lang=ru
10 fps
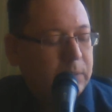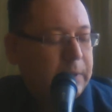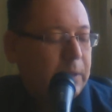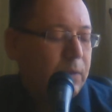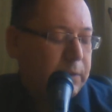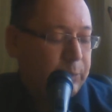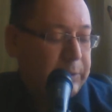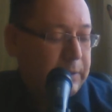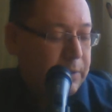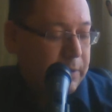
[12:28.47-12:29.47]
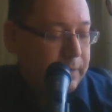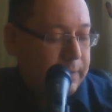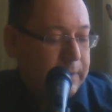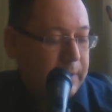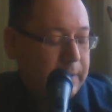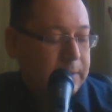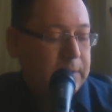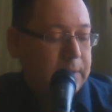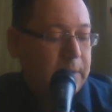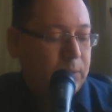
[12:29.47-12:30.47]
какого-то политического деятеля,
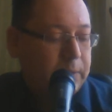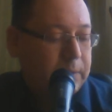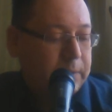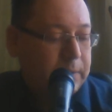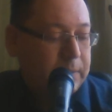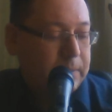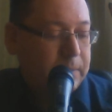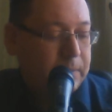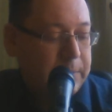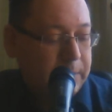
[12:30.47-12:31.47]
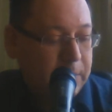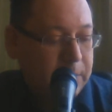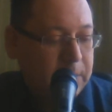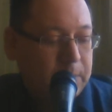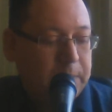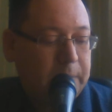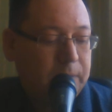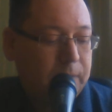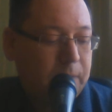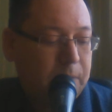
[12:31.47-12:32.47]
какой-то политической
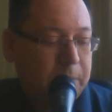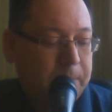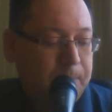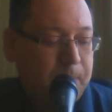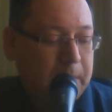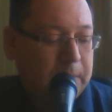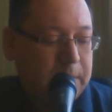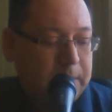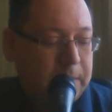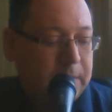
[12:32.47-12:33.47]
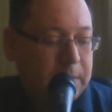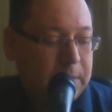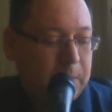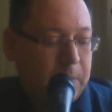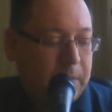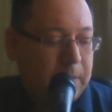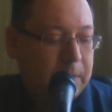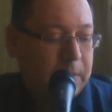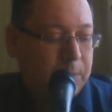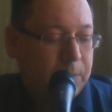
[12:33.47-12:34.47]
платформы, надеть на себя,
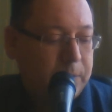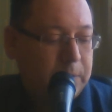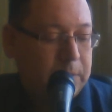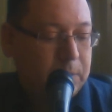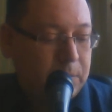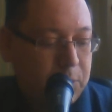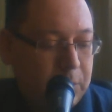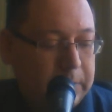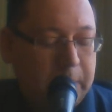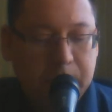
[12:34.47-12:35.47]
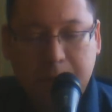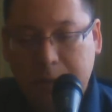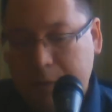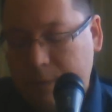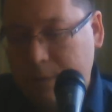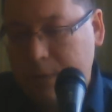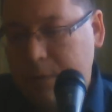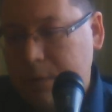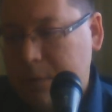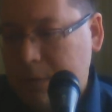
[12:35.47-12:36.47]
допустим, черные очки и
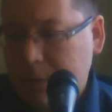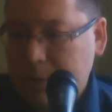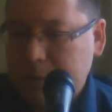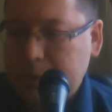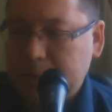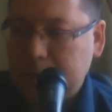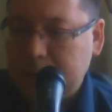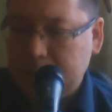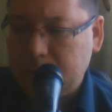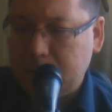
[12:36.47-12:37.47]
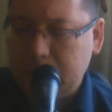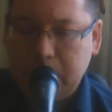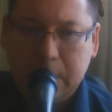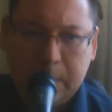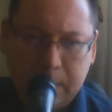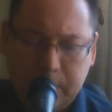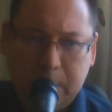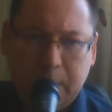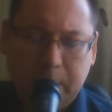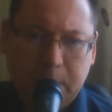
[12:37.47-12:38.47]
видеть э, этих людей, этого
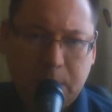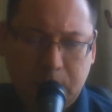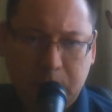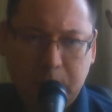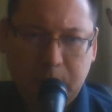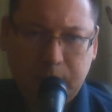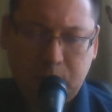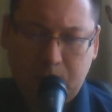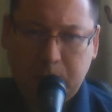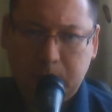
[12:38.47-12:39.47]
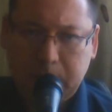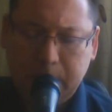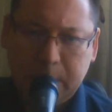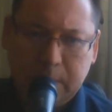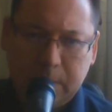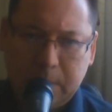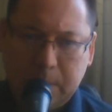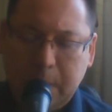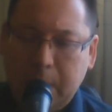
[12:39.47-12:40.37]
человека исключительно в темном негативном